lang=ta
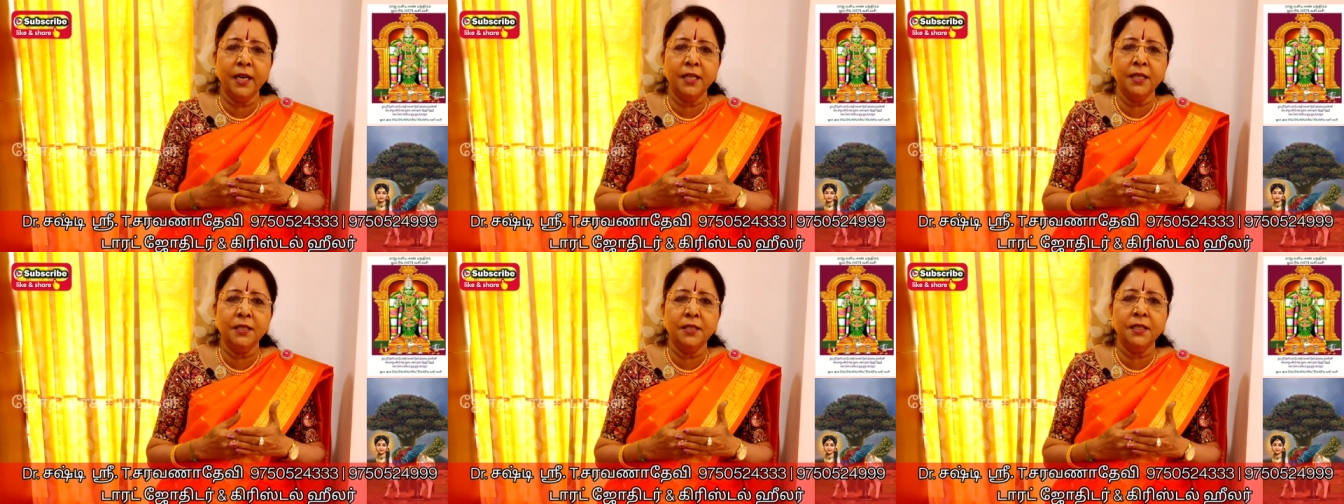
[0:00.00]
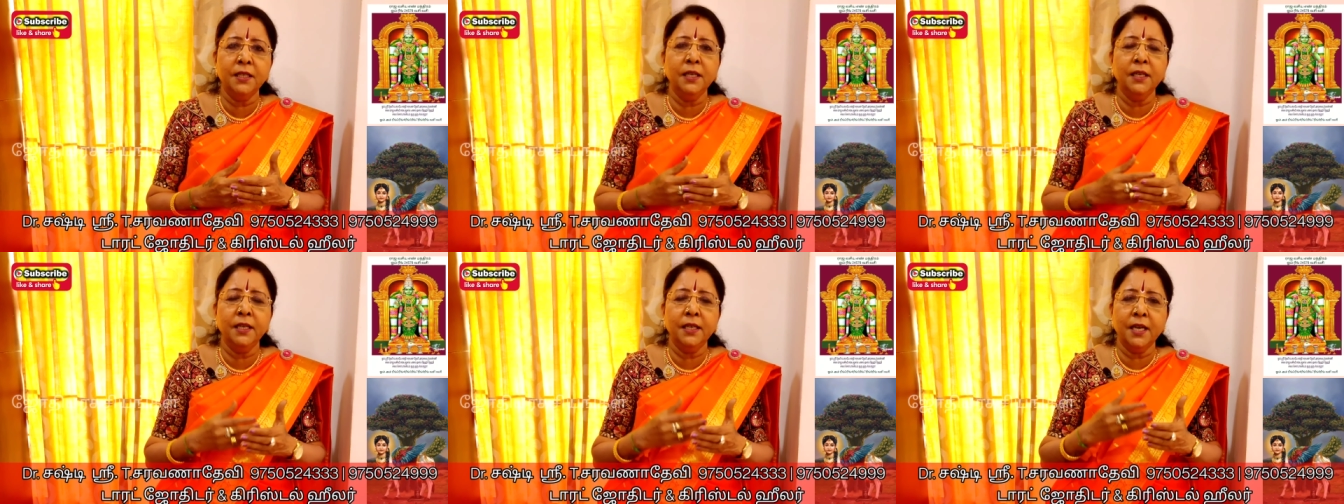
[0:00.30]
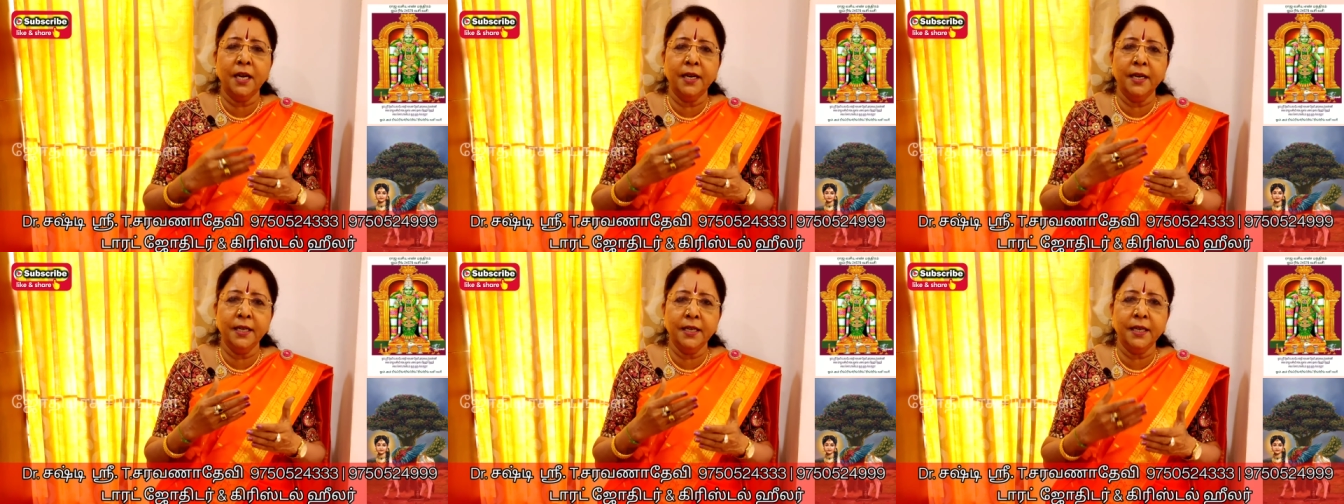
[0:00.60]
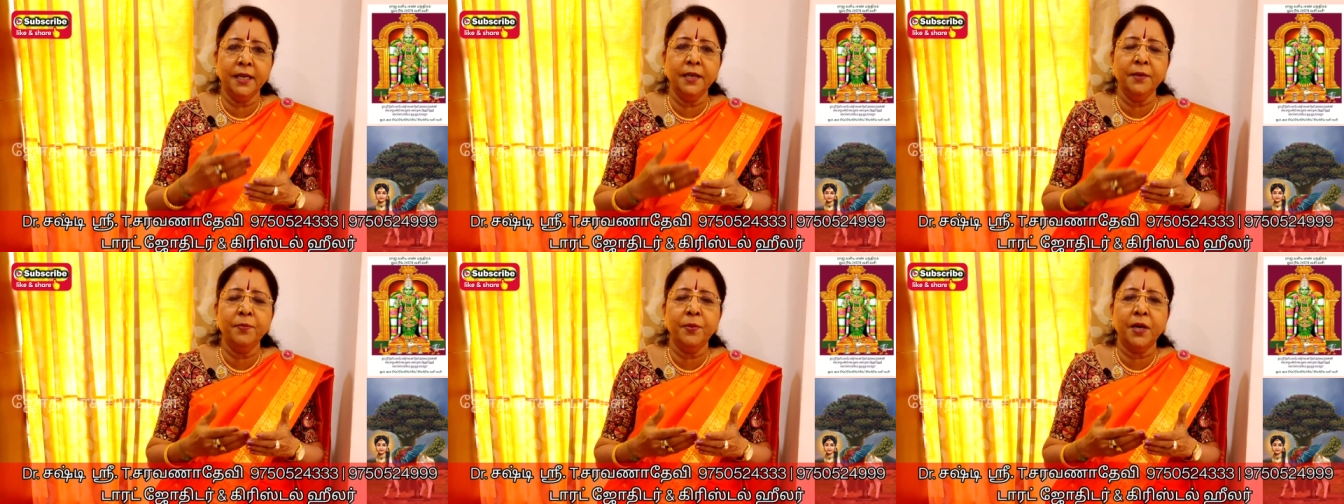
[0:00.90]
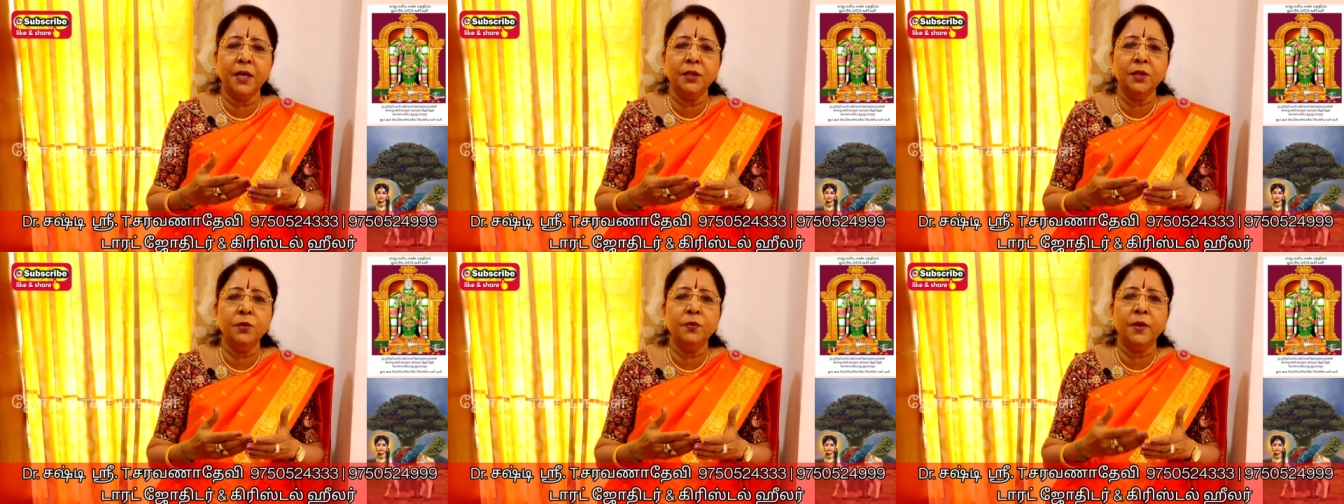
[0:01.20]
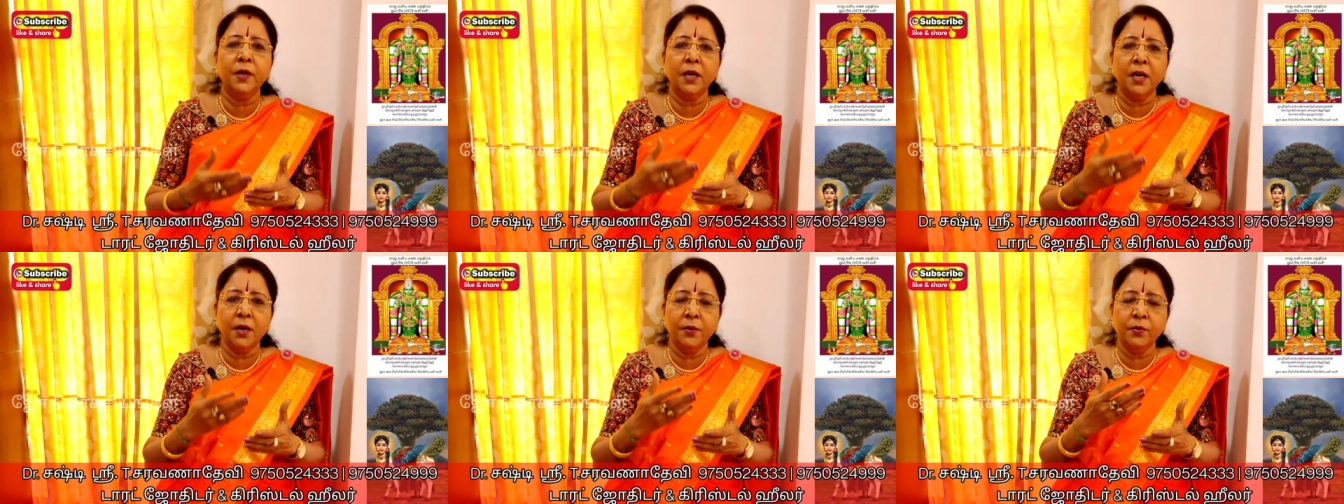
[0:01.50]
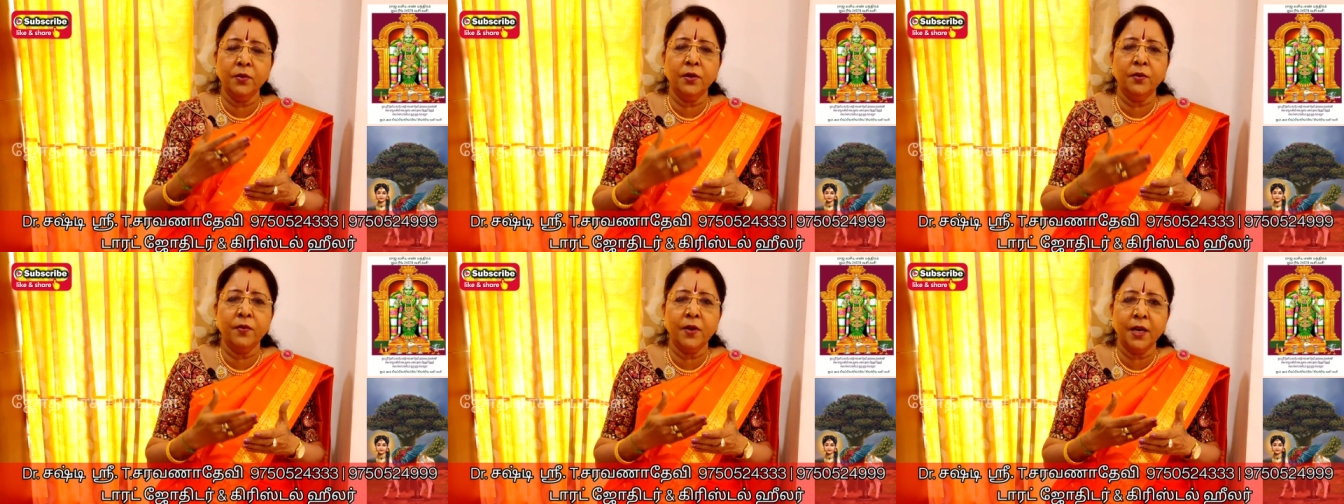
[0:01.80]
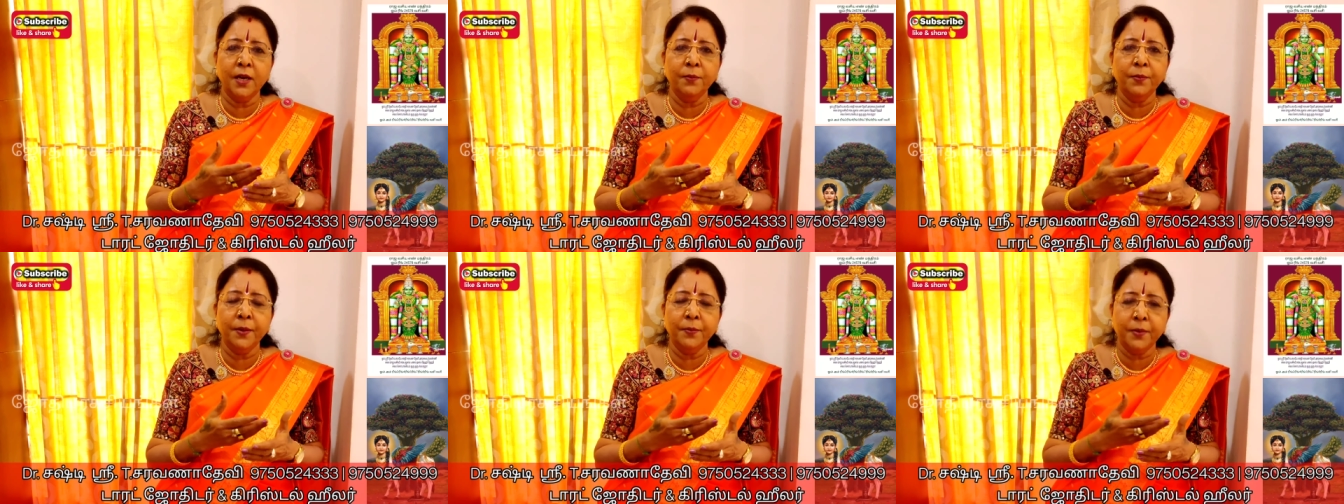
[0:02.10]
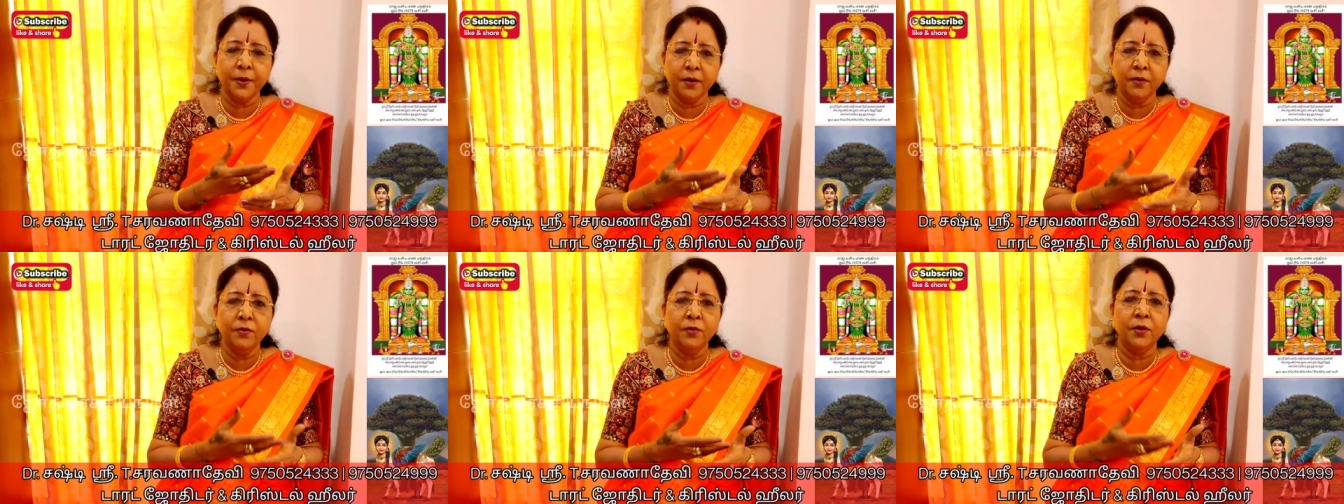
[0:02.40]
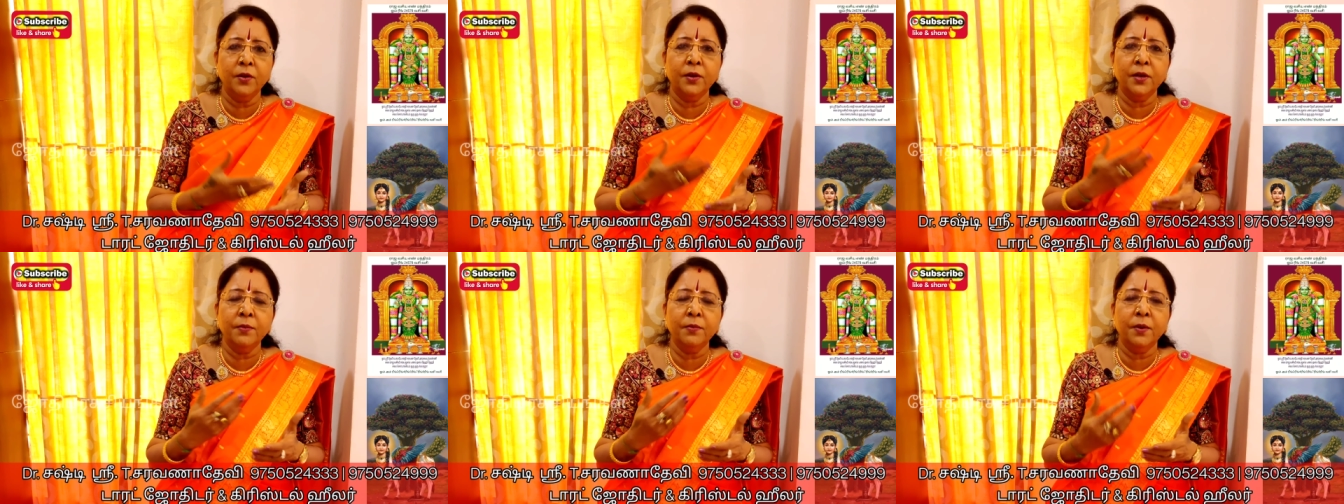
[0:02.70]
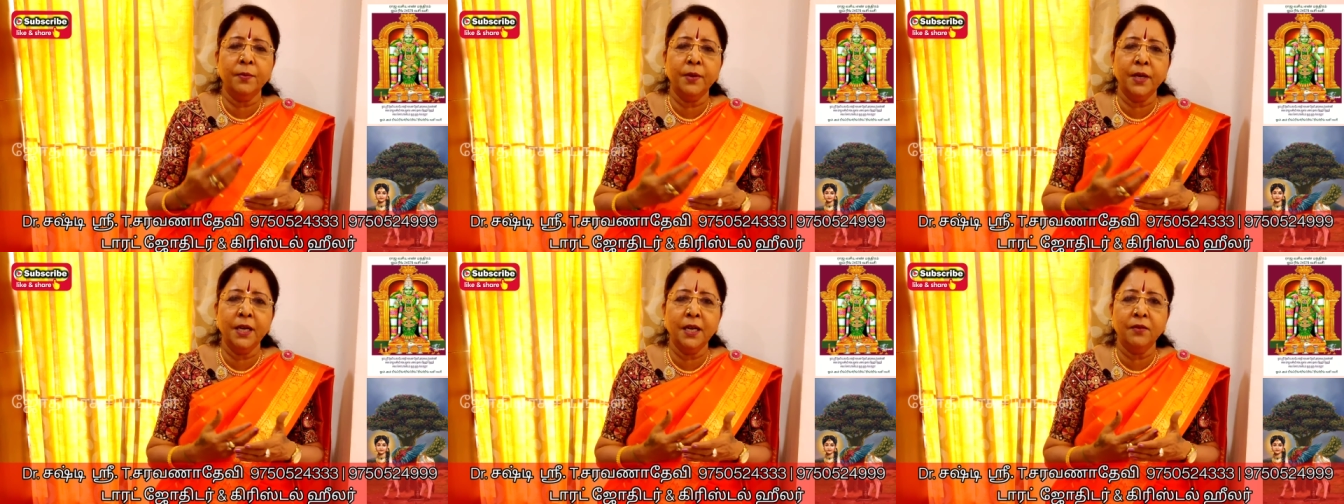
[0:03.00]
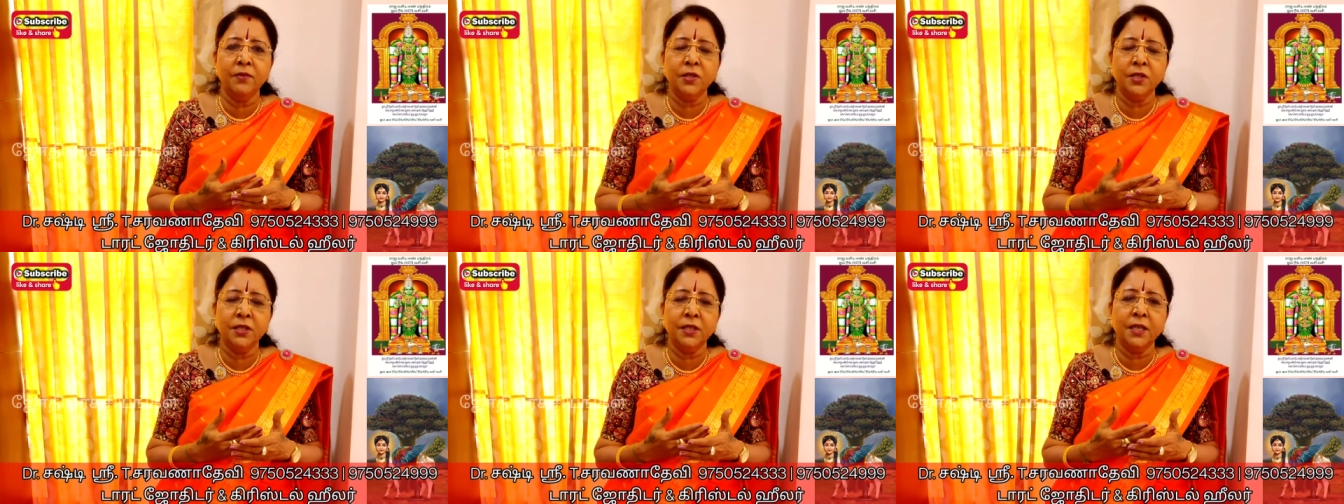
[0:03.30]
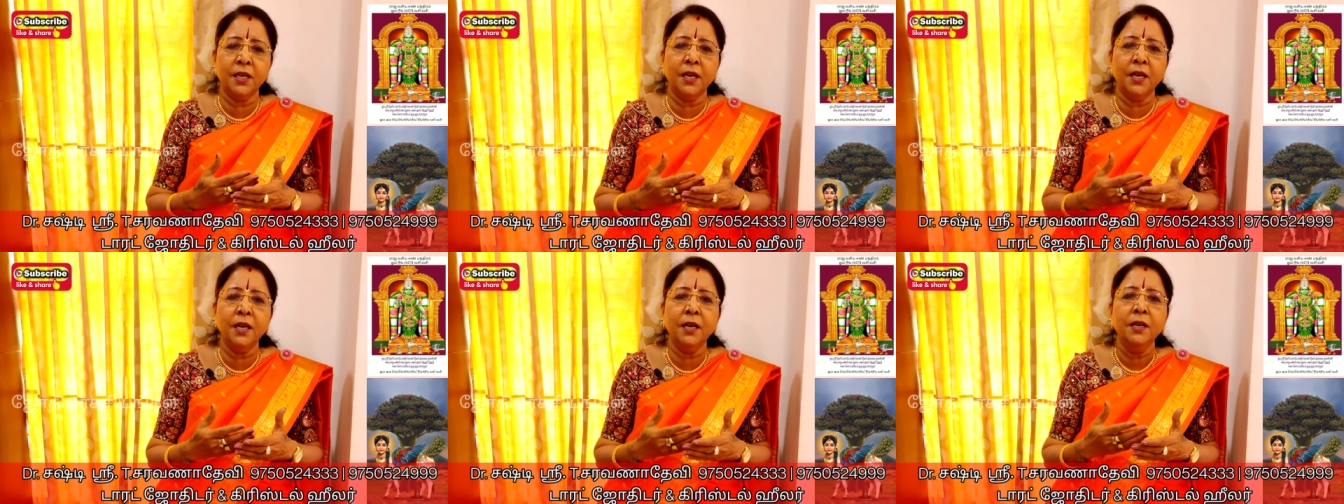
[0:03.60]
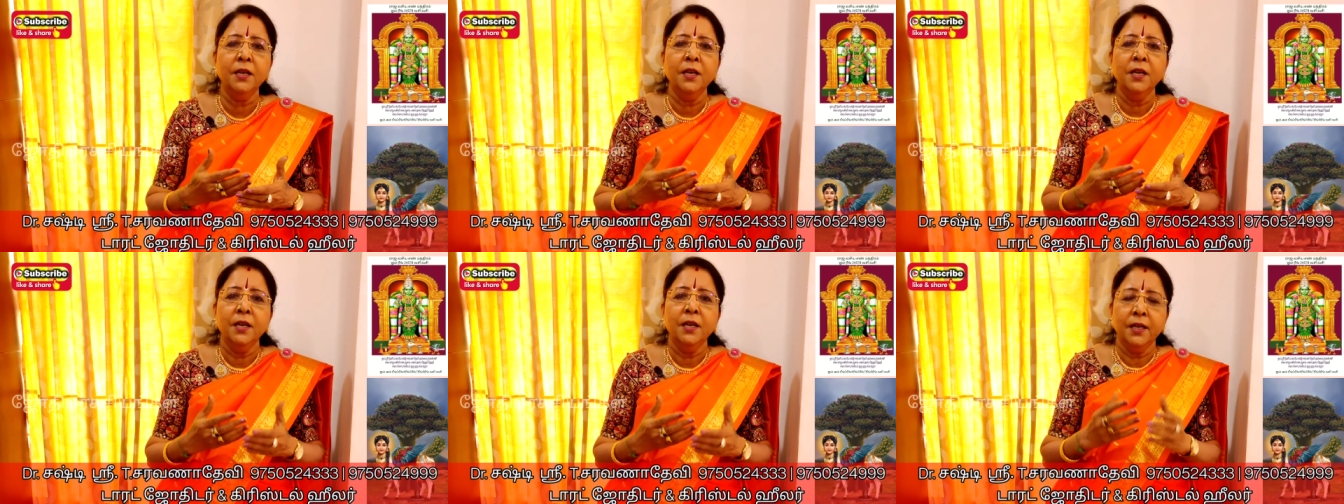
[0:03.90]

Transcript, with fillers: இணைச்சி நீங்கள் அடிக்கடி பார்த்து வரலாம் உங்கள் வால்பேப்பராக உங்களோட மொபைலில் வச்சுக்கலாம்